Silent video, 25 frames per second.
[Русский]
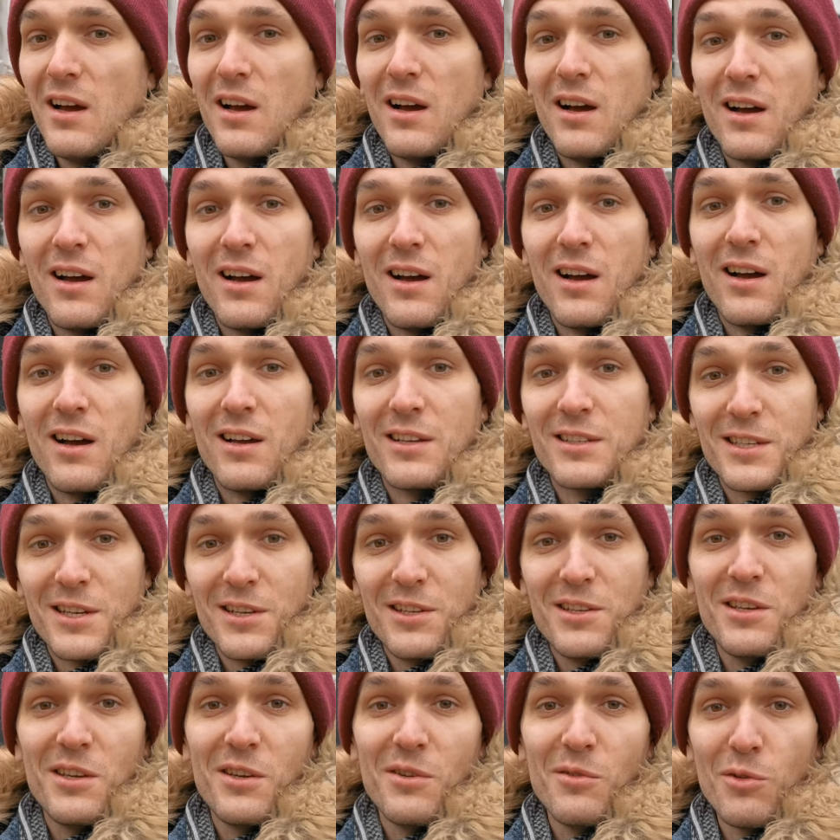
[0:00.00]
А
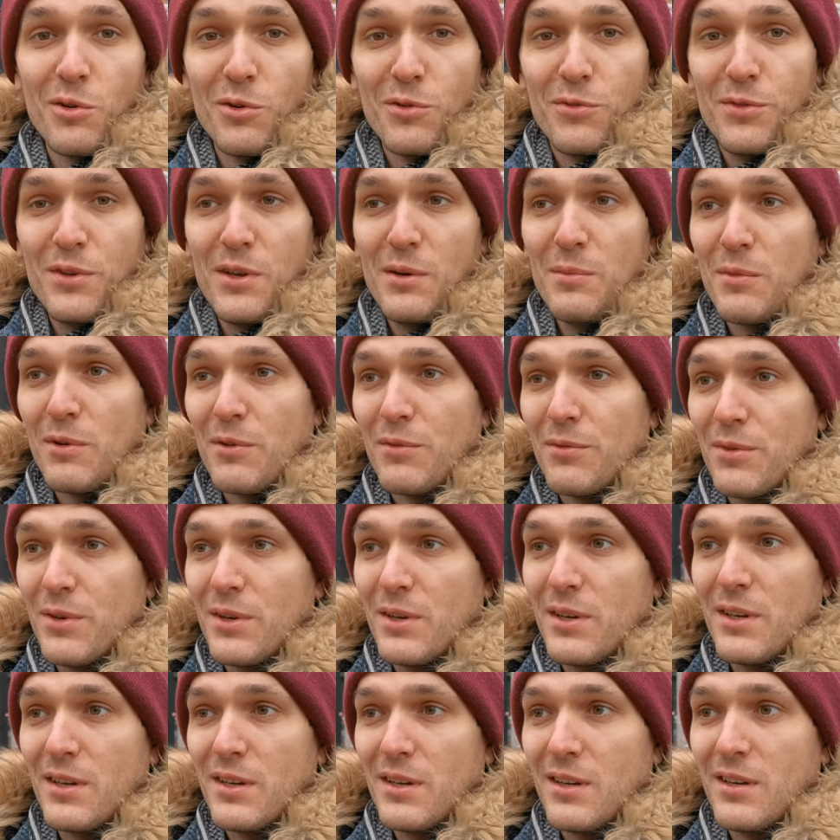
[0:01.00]
среди его фильмов
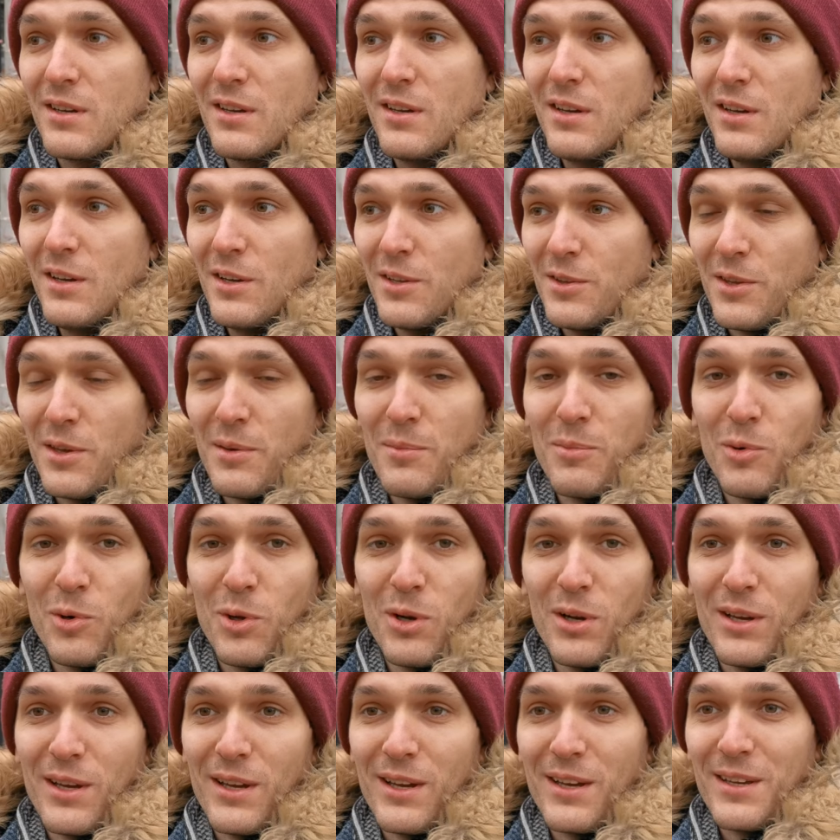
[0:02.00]

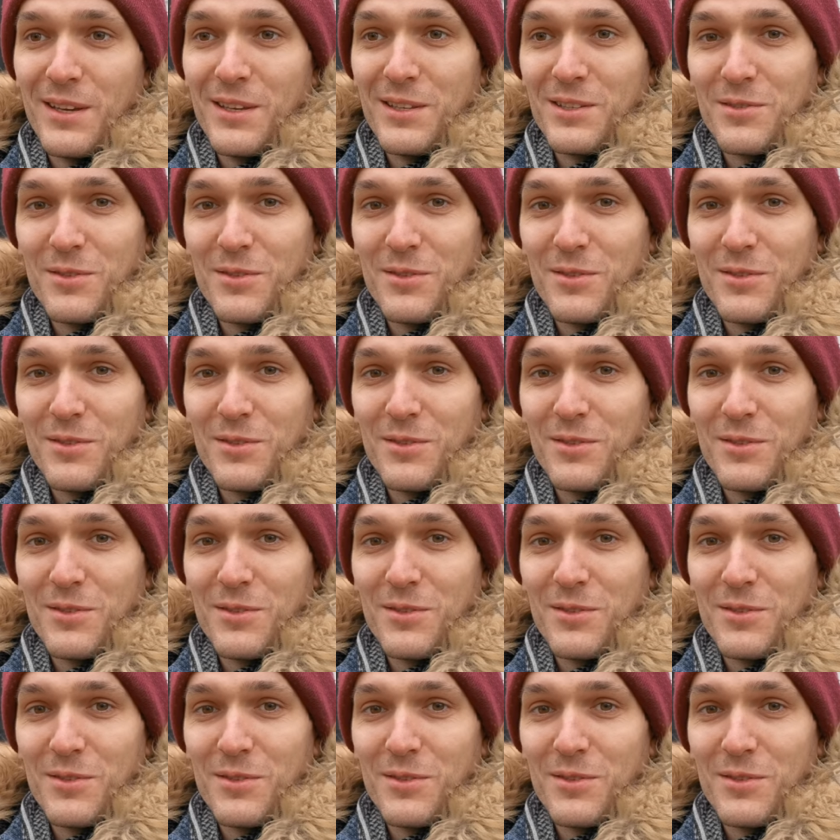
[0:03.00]
наиболее